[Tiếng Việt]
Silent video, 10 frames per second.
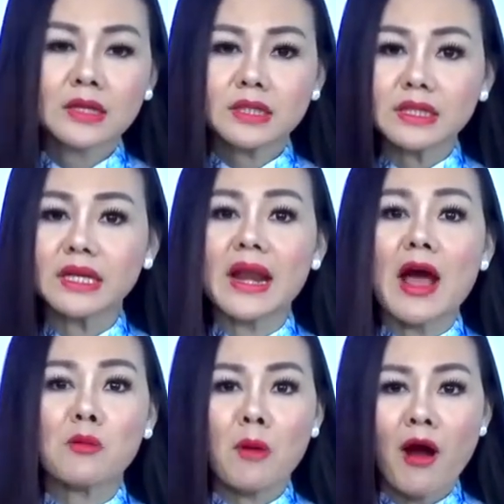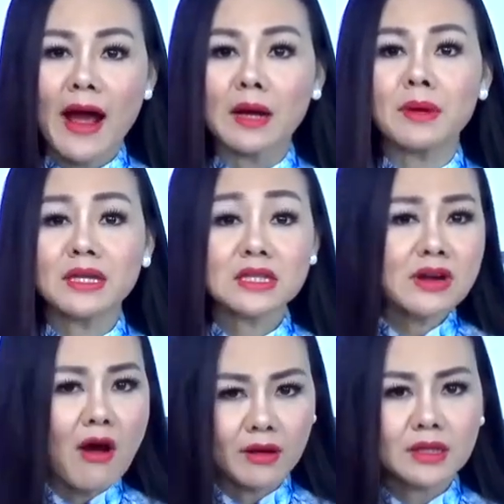Chỉ khi nào bỏ hẳn mấy cái thứ
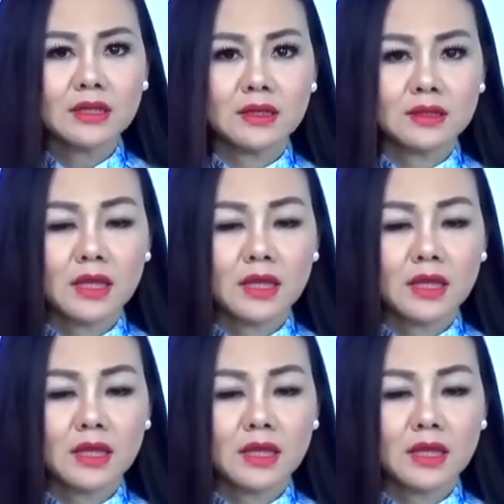đó đi